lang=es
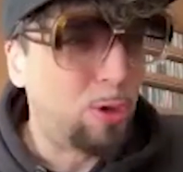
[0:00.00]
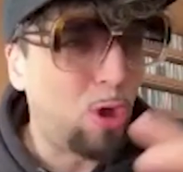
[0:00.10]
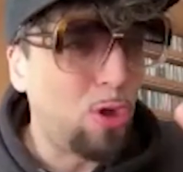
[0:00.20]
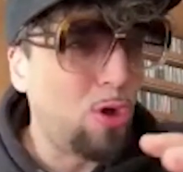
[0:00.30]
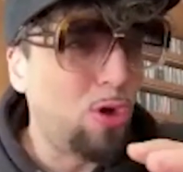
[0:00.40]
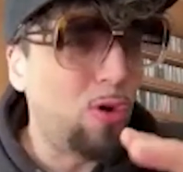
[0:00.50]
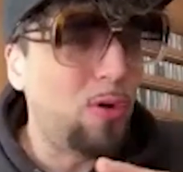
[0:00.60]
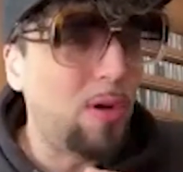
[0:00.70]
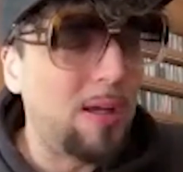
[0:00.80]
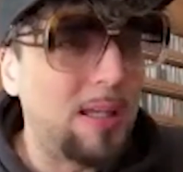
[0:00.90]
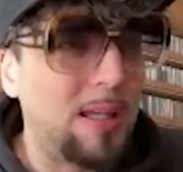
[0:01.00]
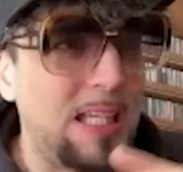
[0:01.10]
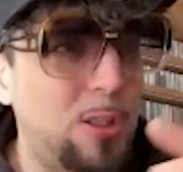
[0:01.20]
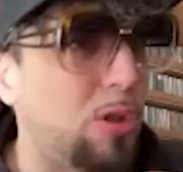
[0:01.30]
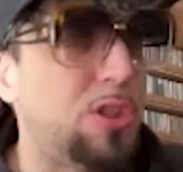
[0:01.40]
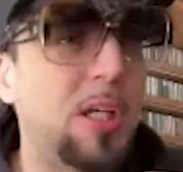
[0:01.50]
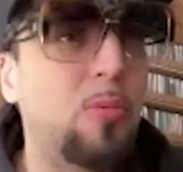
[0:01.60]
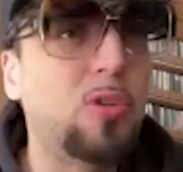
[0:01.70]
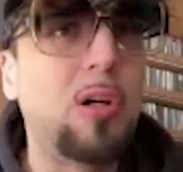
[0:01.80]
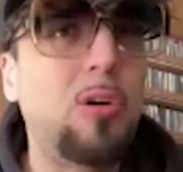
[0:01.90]
Todo hizo que
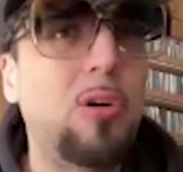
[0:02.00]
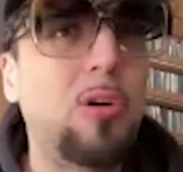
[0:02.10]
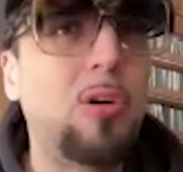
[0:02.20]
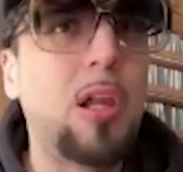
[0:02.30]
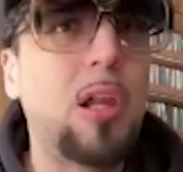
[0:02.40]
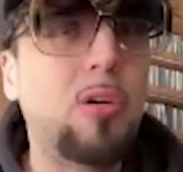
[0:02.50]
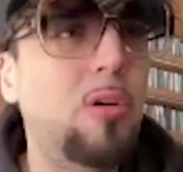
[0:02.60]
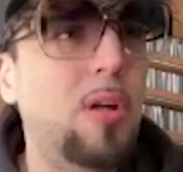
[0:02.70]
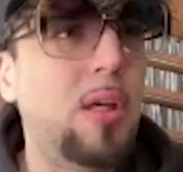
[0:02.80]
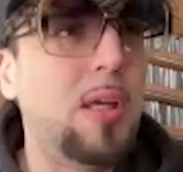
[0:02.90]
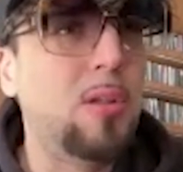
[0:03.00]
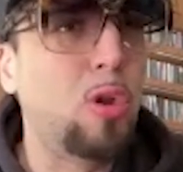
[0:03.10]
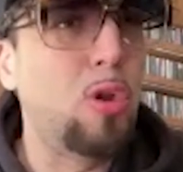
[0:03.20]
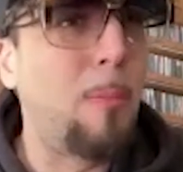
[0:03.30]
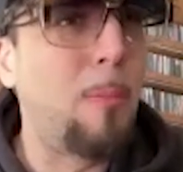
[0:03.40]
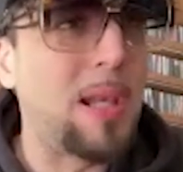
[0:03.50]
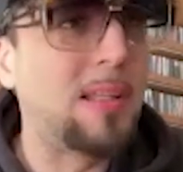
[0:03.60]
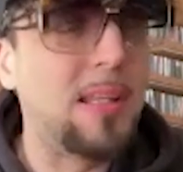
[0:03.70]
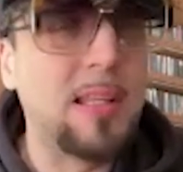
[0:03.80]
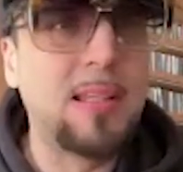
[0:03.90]
lleguemos a ahora, ¿no? Eh, todo es
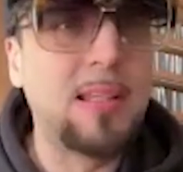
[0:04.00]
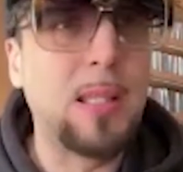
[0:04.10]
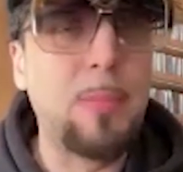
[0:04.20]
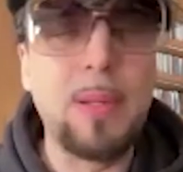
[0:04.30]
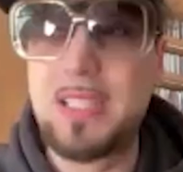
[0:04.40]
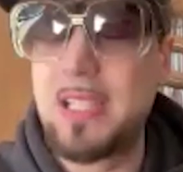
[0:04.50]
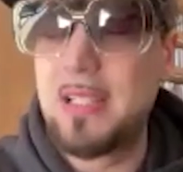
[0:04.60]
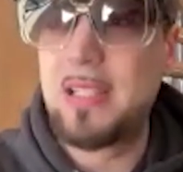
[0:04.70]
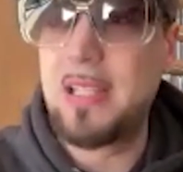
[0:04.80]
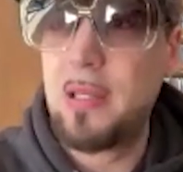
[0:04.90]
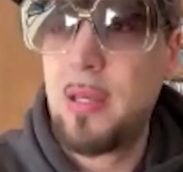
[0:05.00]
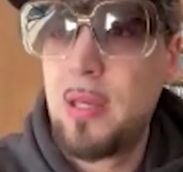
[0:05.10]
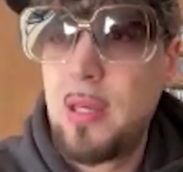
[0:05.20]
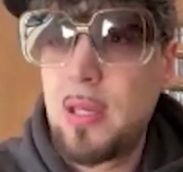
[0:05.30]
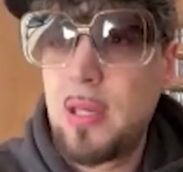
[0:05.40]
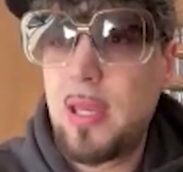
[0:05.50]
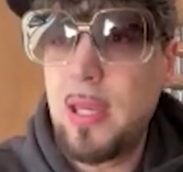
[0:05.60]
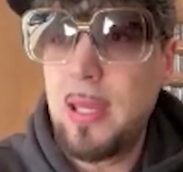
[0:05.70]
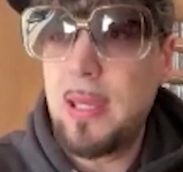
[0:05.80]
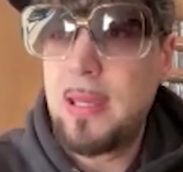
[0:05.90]
parte de, este presente
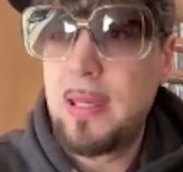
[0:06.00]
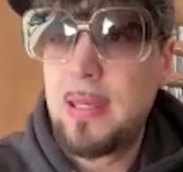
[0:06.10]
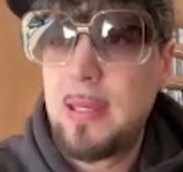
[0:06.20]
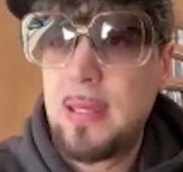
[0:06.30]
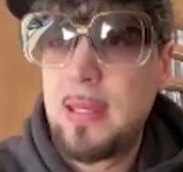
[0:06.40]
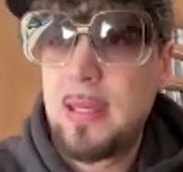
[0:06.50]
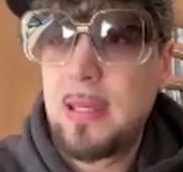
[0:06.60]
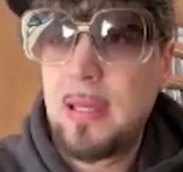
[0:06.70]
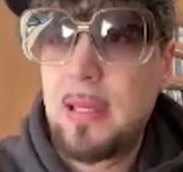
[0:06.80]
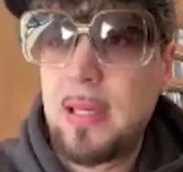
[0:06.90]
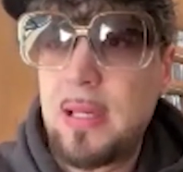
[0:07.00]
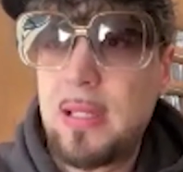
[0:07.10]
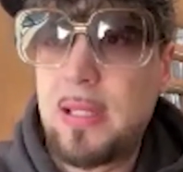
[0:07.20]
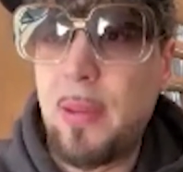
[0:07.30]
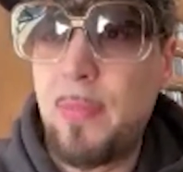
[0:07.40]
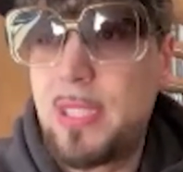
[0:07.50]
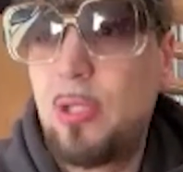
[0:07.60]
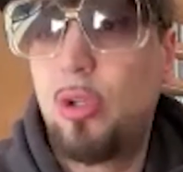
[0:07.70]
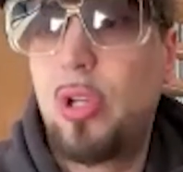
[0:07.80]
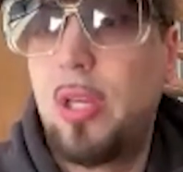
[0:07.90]
que, que me
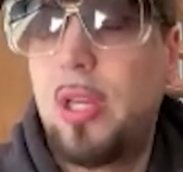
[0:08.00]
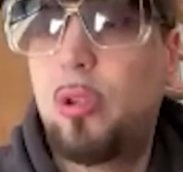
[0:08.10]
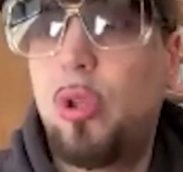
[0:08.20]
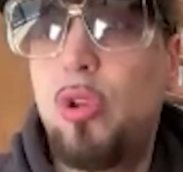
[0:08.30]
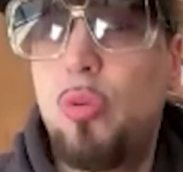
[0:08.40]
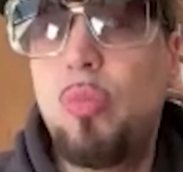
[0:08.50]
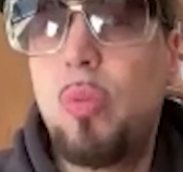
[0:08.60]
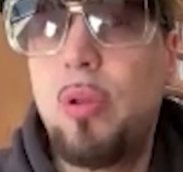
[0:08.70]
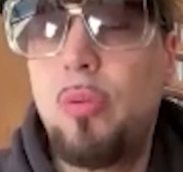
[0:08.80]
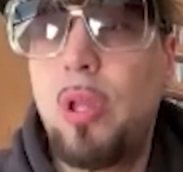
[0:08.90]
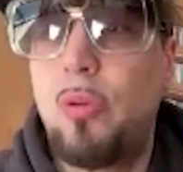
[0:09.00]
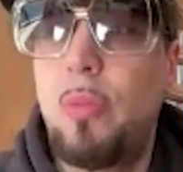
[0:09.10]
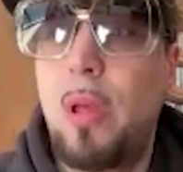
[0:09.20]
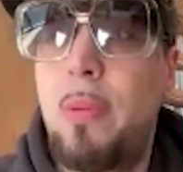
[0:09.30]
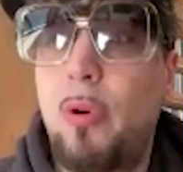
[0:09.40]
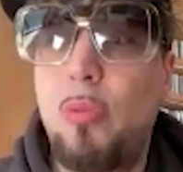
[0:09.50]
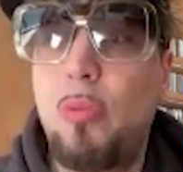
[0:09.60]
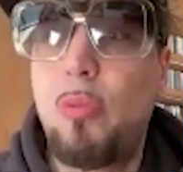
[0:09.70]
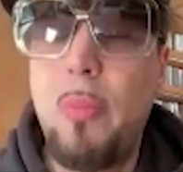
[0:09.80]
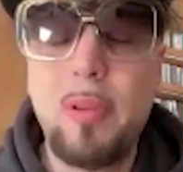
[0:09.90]
siento que, estoy en, mi mejor
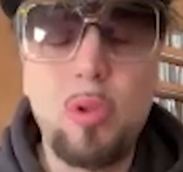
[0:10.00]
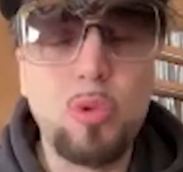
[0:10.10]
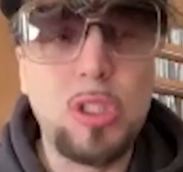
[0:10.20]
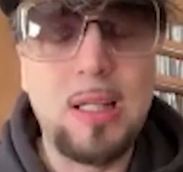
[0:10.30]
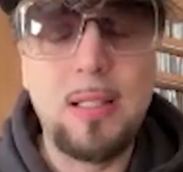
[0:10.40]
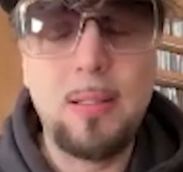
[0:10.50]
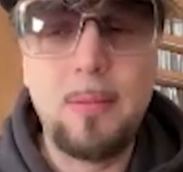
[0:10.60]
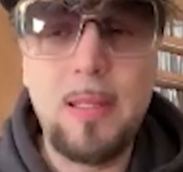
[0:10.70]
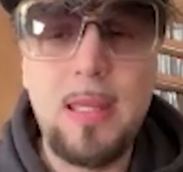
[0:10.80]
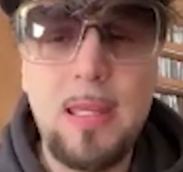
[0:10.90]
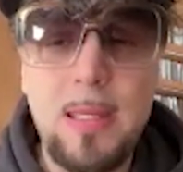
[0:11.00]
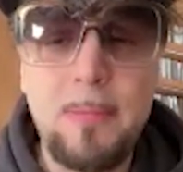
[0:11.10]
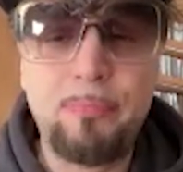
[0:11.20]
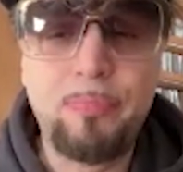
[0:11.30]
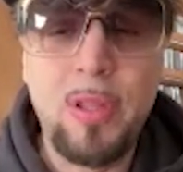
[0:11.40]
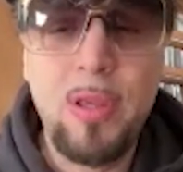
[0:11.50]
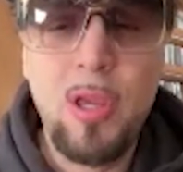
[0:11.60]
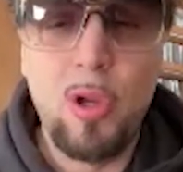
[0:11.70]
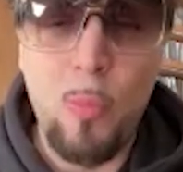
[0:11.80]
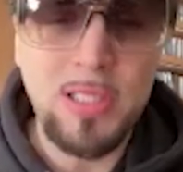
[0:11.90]
momento musical. Y
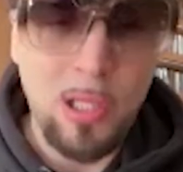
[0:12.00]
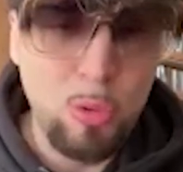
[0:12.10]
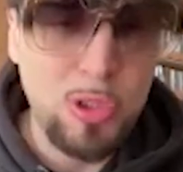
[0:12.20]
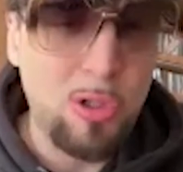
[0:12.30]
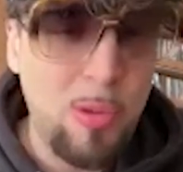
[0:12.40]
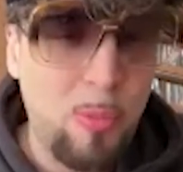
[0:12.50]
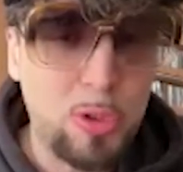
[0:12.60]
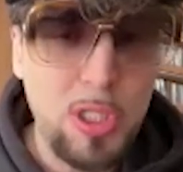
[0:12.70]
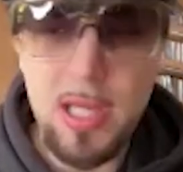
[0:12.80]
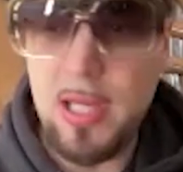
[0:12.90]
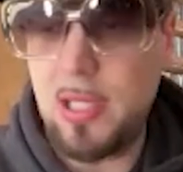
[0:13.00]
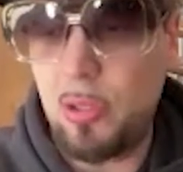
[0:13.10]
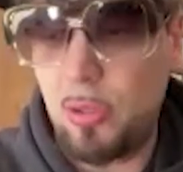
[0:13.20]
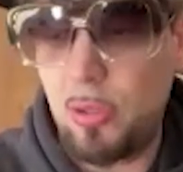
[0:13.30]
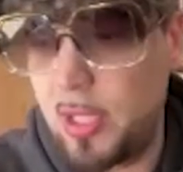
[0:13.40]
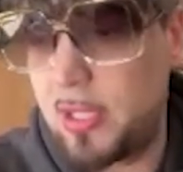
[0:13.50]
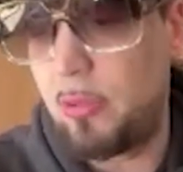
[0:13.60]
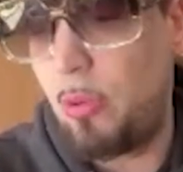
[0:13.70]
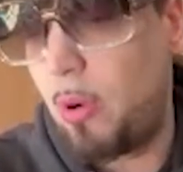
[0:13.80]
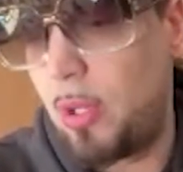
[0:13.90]
con esa Saúl se lo demostré y con este
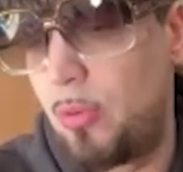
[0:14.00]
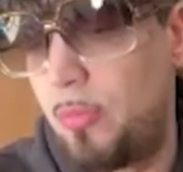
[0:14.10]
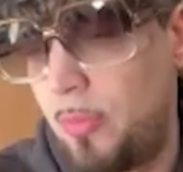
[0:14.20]
nuevo álbum